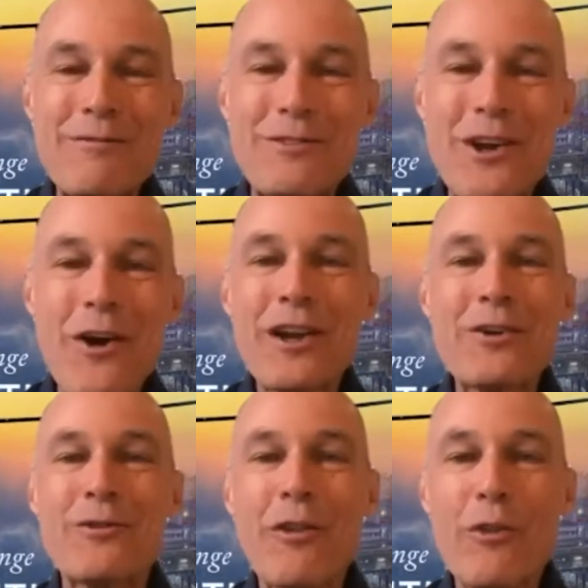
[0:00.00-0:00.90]
gibi
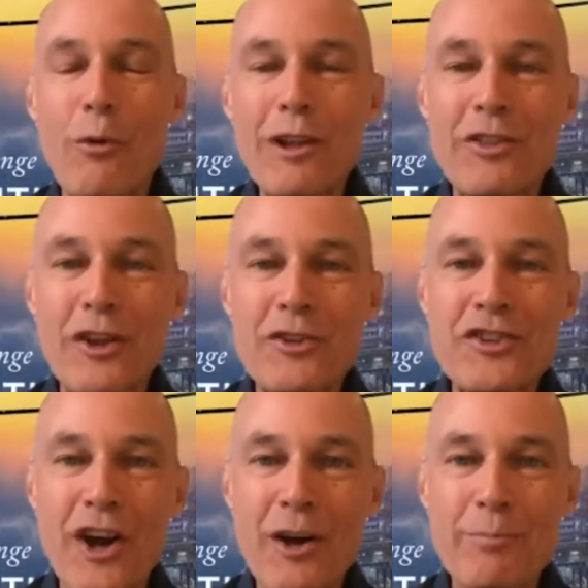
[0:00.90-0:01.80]
çocukken
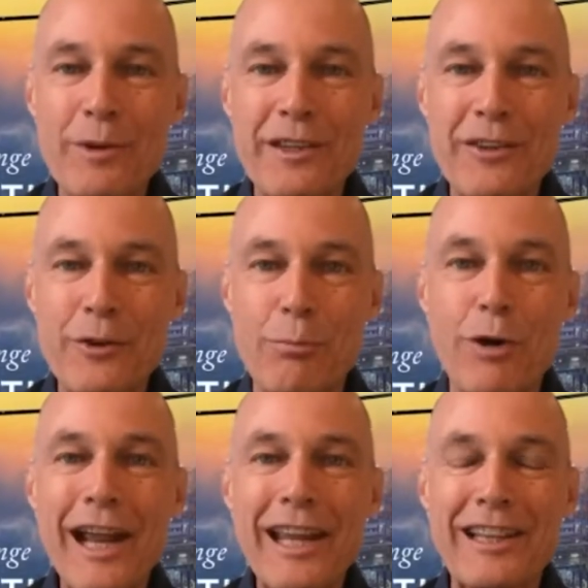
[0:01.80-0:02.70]
tanıştığım öncüler
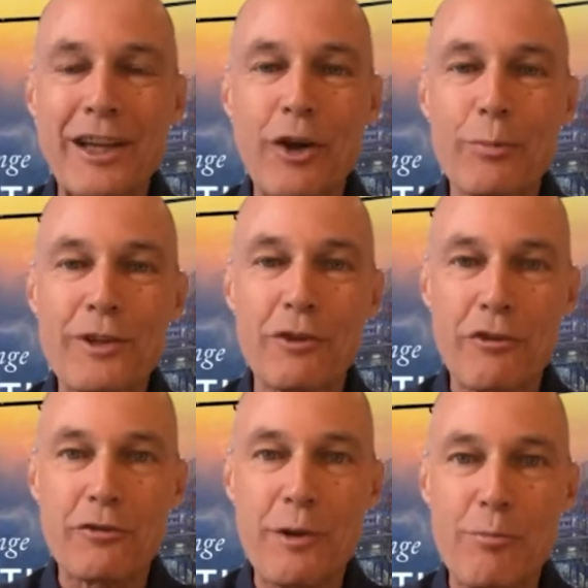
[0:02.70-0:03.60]
gibi bir
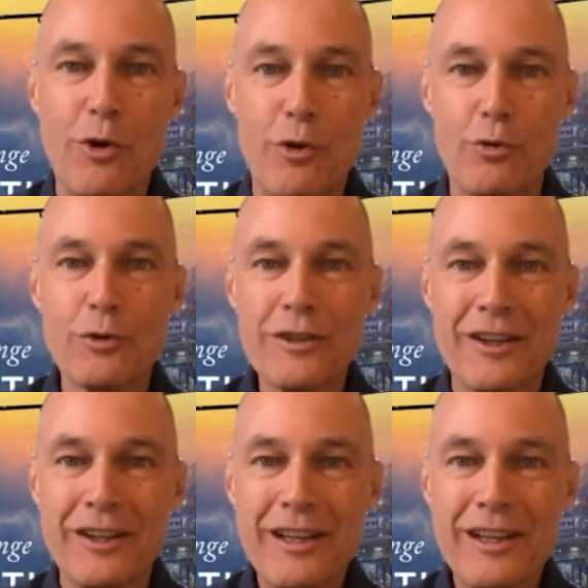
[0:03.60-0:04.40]
kaşif olmak istedim.